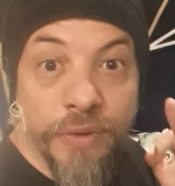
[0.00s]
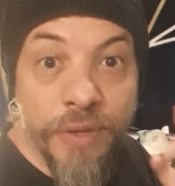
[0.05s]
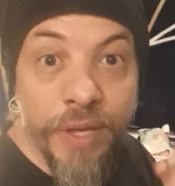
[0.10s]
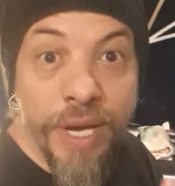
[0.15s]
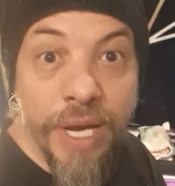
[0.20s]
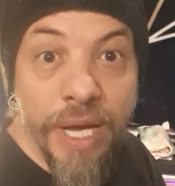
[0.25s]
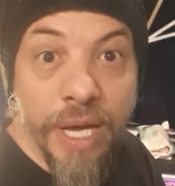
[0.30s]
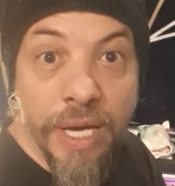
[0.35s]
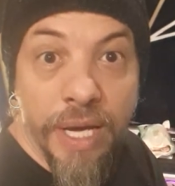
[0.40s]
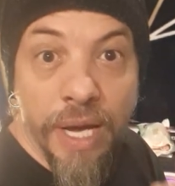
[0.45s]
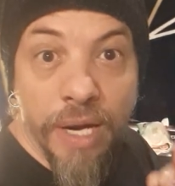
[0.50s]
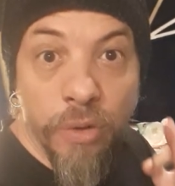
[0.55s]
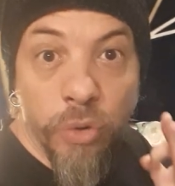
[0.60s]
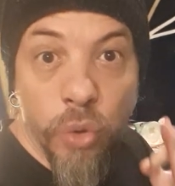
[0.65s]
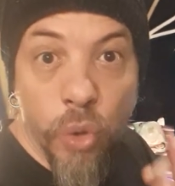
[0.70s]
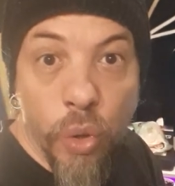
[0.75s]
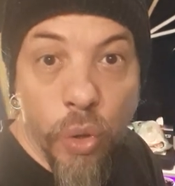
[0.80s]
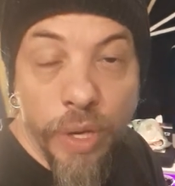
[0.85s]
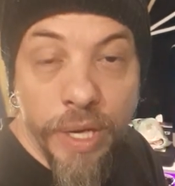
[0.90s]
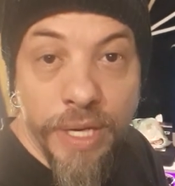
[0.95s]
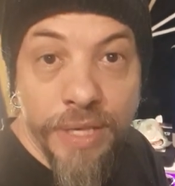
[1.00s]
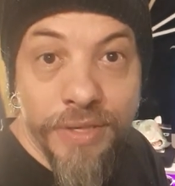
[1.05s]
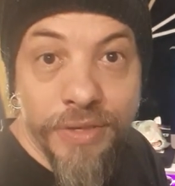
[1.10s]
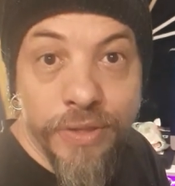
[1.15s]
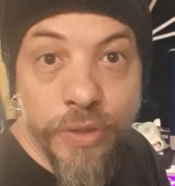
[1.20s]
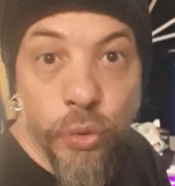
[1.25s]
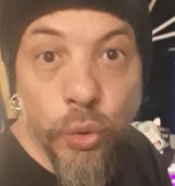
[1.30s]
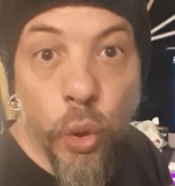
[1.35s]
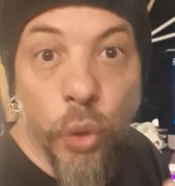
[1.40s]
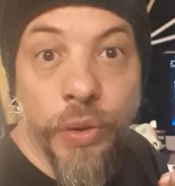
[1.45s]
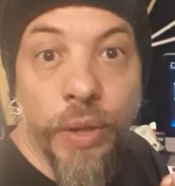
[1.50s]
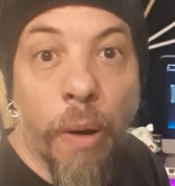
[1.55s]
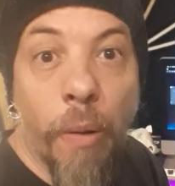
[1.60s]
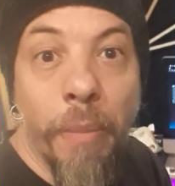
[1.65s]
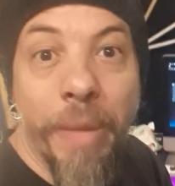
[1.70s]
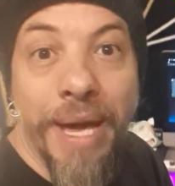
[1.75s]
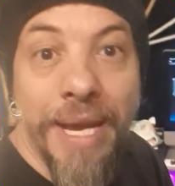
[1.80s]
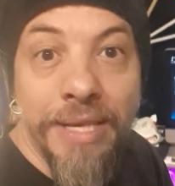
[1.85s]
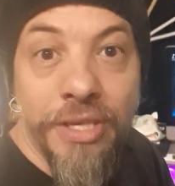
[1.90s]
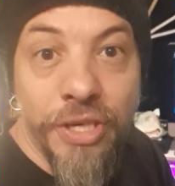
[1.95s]
Trigger 2
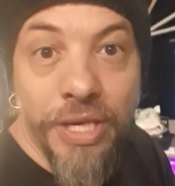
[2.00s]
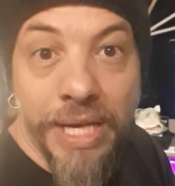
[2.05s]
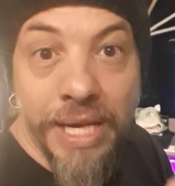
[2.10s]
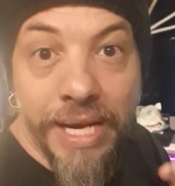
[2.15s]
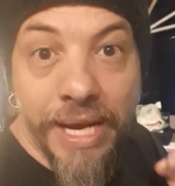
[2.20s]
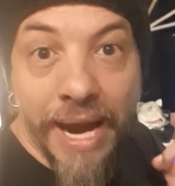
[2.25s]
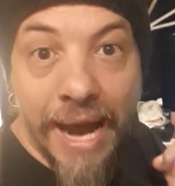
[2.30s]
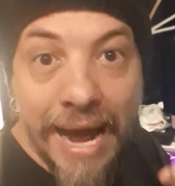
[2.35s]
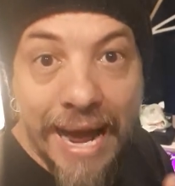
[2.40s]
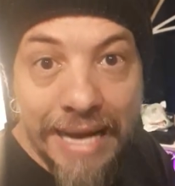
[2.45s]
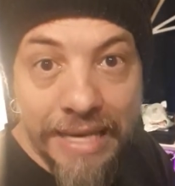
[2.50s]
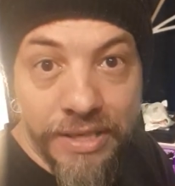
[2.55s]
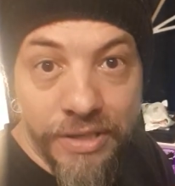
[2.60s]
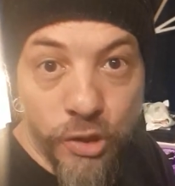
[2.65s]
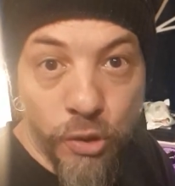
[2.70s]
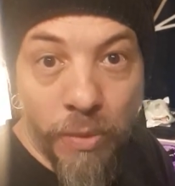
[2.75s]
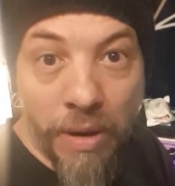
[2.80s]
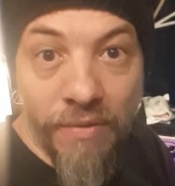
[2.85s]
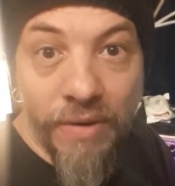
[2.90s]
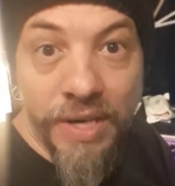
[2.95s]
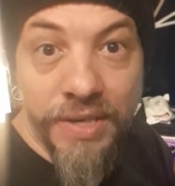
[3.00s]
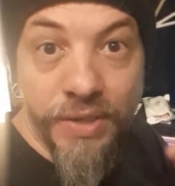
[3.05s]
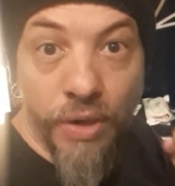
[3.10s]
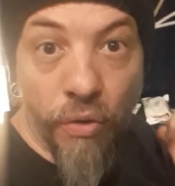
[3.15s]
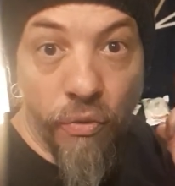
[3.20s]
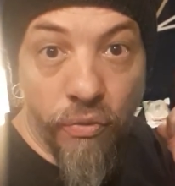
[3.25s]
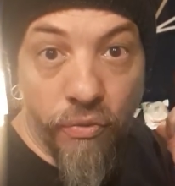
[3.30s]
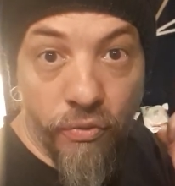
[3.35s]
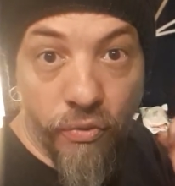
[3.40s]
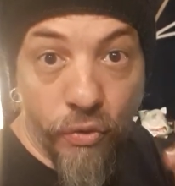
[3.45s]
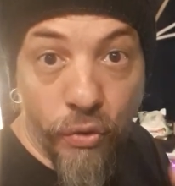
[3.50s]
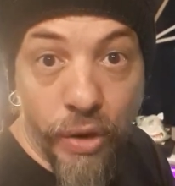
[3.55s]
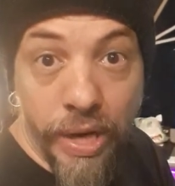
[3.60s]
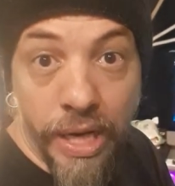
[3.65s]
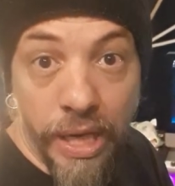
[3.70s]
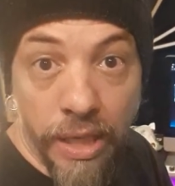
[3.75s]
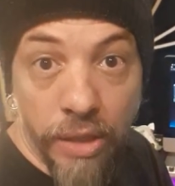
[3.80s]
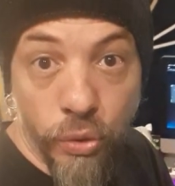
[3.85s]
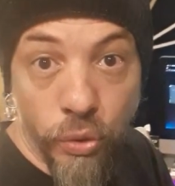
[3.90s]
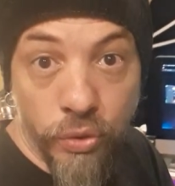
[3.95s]
totalmente grátis, uma versão
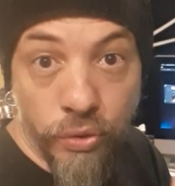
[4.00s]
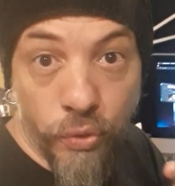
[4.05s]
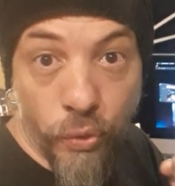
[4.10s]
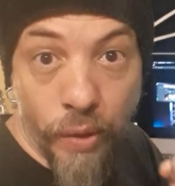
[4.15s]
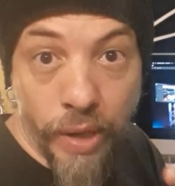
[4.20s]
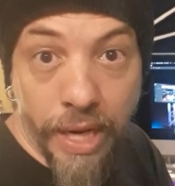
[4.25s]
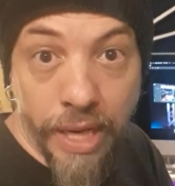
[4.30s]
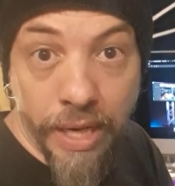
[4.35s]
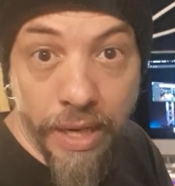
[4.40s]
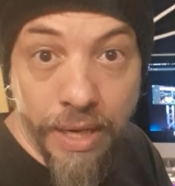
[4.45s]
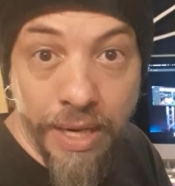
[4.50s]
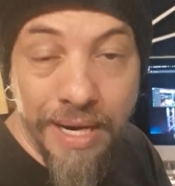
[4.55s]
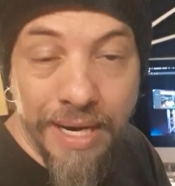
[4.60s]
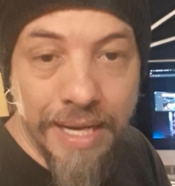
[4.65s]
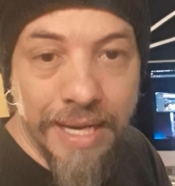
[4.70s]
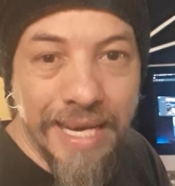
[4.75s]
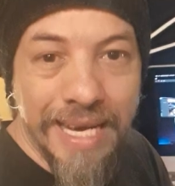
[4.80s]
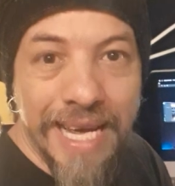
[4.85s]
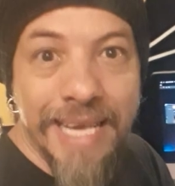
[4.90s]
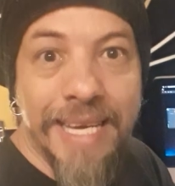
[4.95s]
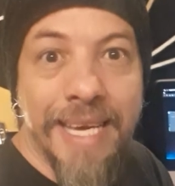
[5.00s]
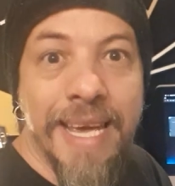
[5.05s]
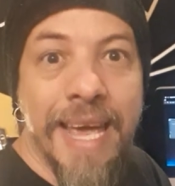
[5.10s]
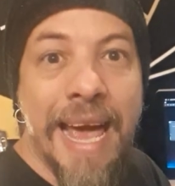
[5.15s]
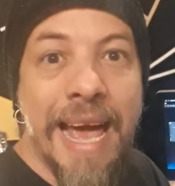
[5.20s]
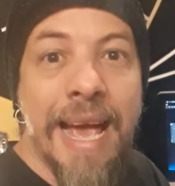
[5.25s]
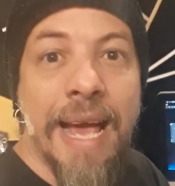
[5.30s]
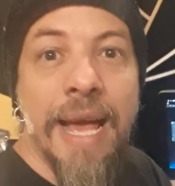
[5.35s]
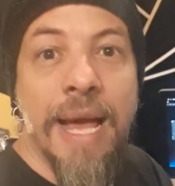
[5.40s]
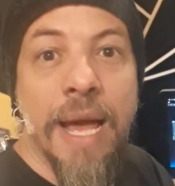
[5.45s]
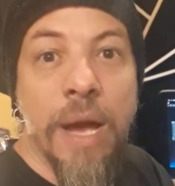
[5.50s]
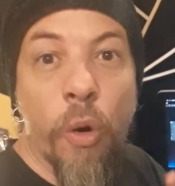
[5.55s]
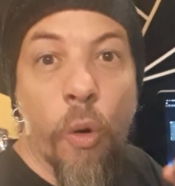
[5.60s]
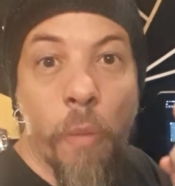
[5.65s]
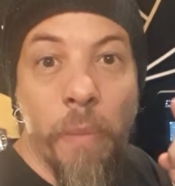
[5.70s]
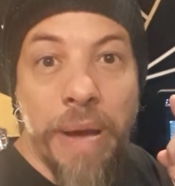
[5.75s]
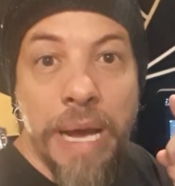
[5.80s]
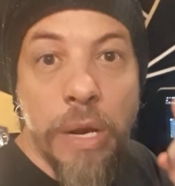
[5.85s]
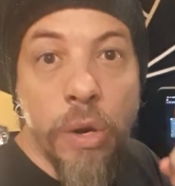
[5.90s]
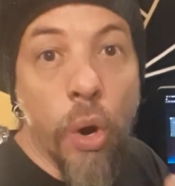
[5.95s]
free do Trigger, que é
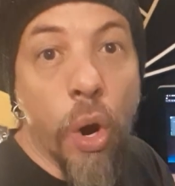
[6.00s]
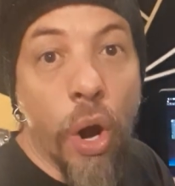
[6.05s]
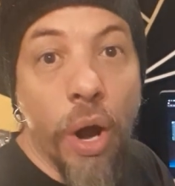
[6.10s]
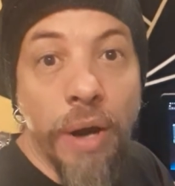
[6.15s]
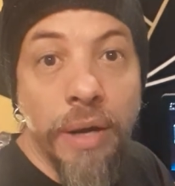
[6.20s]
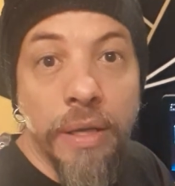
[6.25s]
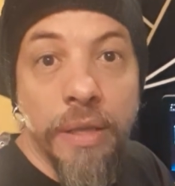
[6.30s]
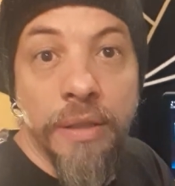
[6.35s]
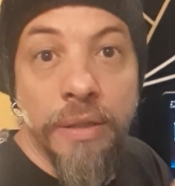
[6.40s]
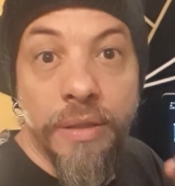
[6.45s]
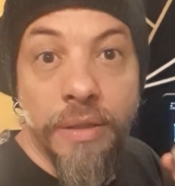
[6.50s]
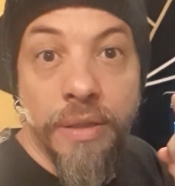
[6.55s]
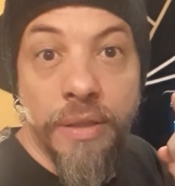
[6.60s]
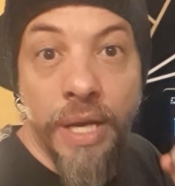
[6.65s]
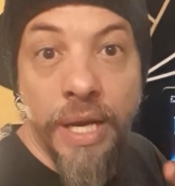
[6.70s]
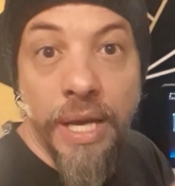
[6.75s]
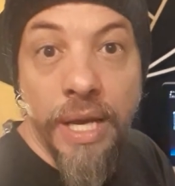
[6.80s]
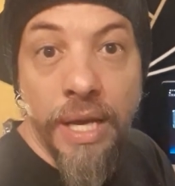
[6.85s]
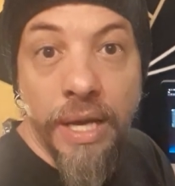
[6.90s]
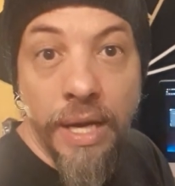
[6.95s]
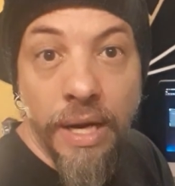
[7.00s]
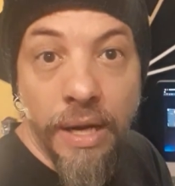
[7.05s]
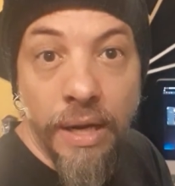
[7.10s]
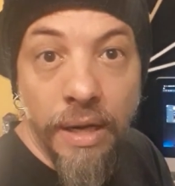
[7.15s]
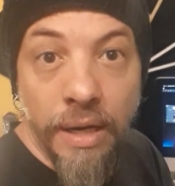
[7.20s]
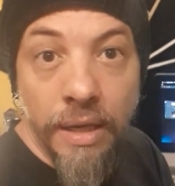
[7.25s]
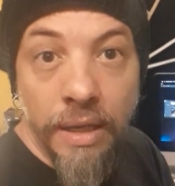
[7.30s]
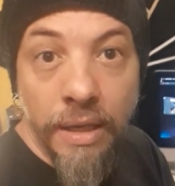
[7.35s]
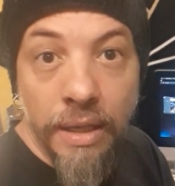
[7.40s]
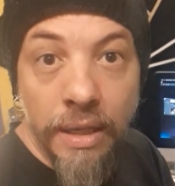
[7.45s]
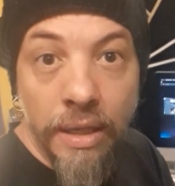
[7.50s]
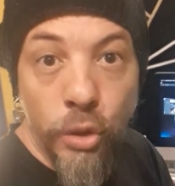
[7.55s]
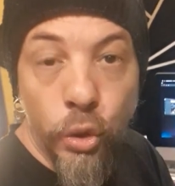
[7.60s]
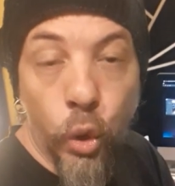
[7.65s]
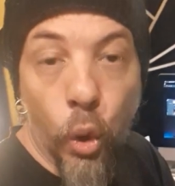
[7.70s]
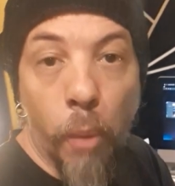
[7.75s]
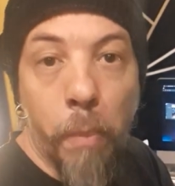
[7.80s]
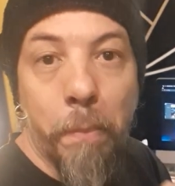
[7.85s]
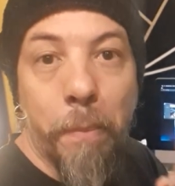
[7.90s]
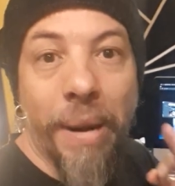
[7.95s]
o melhor trigger
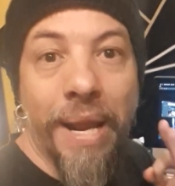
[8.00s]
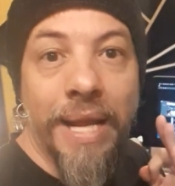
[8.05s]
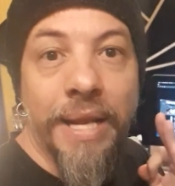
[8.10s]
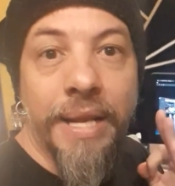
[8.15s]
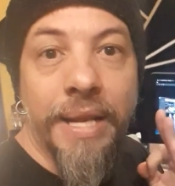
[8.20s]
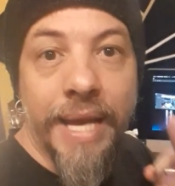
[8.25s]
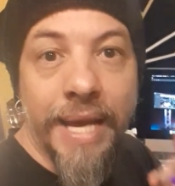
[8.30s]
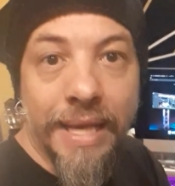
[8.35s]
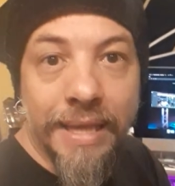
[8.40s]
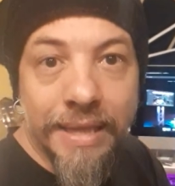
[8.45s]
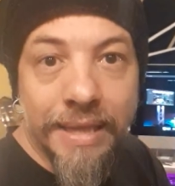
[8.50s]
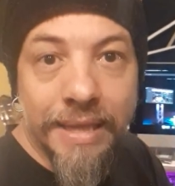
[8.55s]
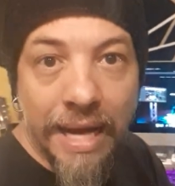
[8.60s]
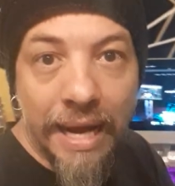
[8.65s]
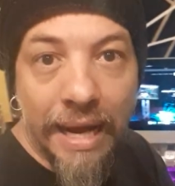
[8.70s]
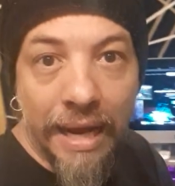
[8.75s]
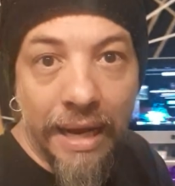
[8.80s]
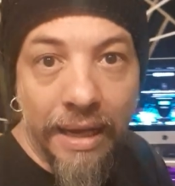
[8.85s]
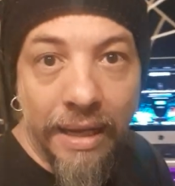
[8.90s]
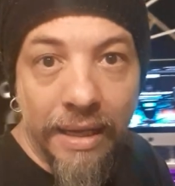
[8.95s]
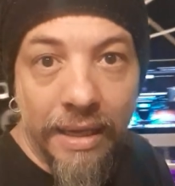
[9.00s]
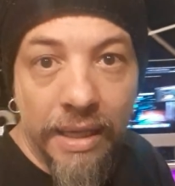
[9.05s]
do planeta.